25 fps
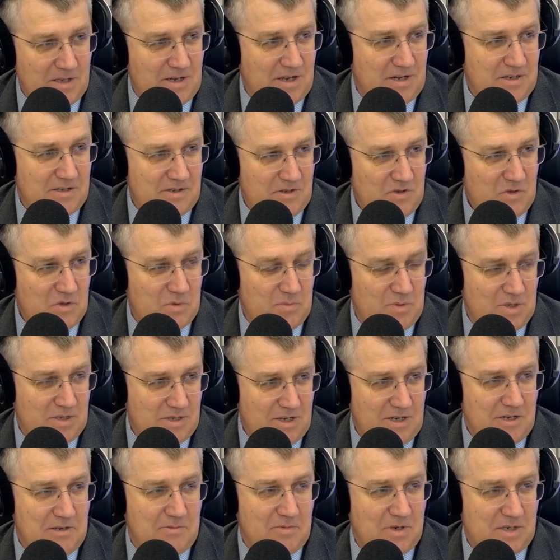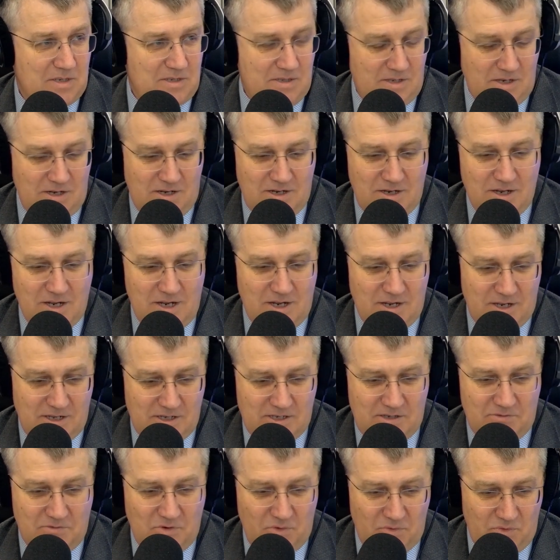России в специальном разделе.
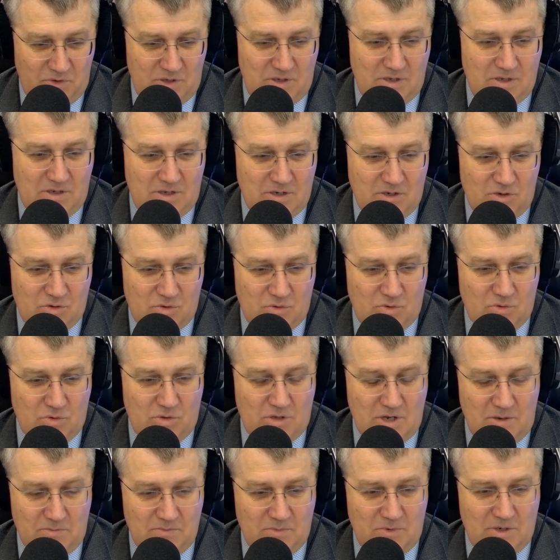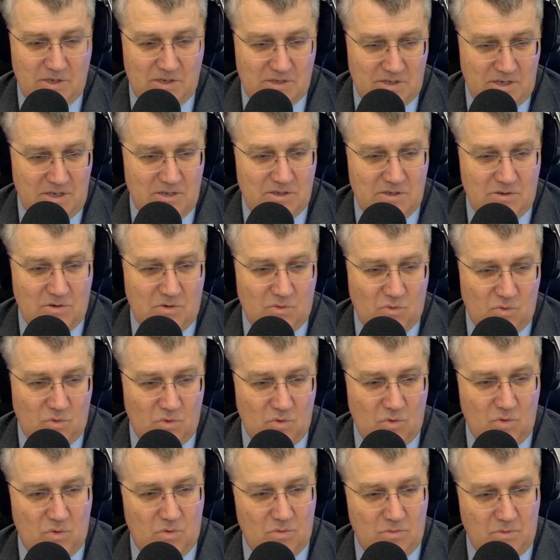Если вы видите, что там лицензия
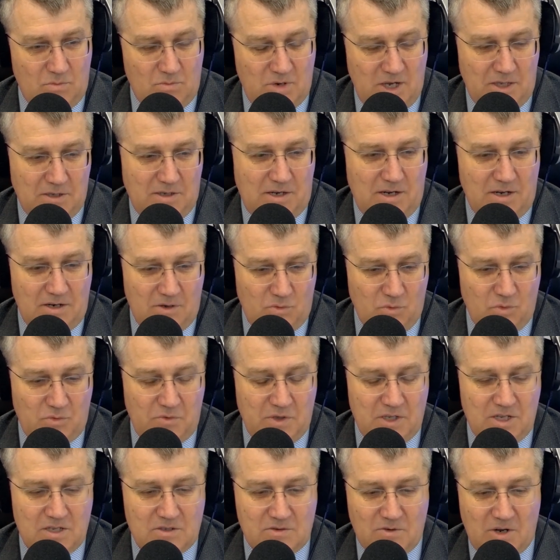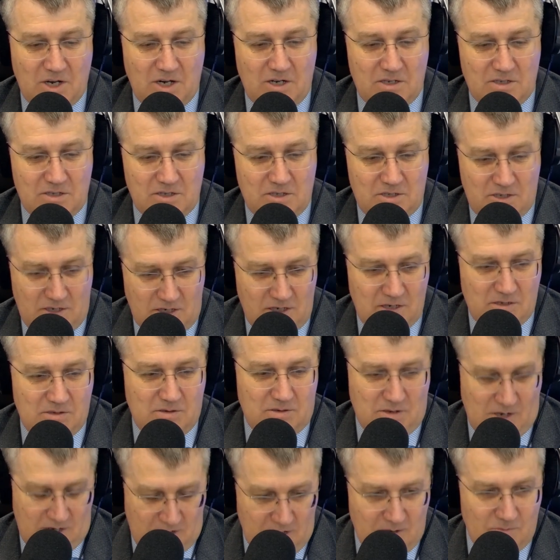у банка или у финансовой организации есть,
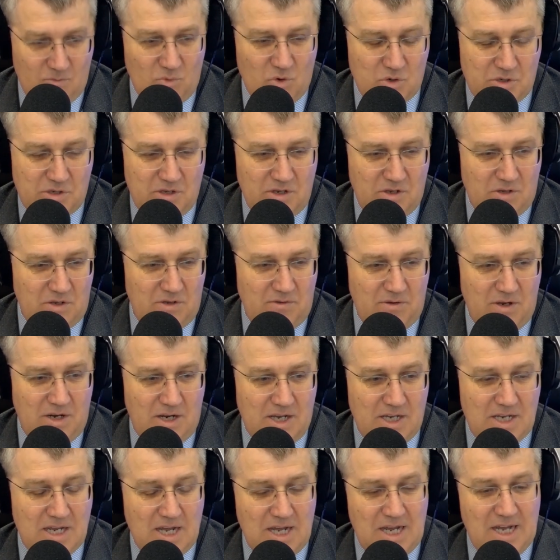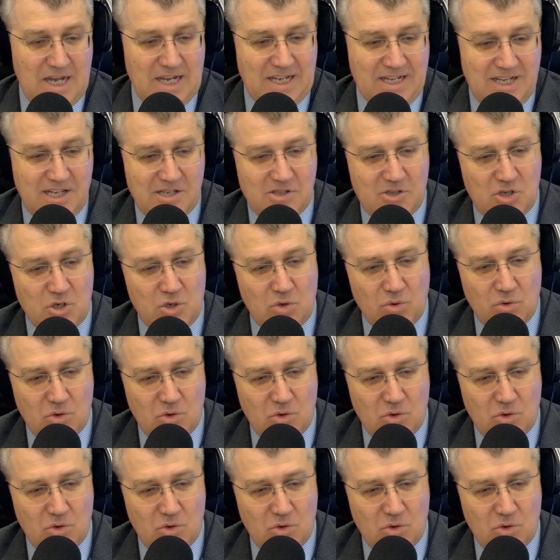можно ей доверять. Есть еще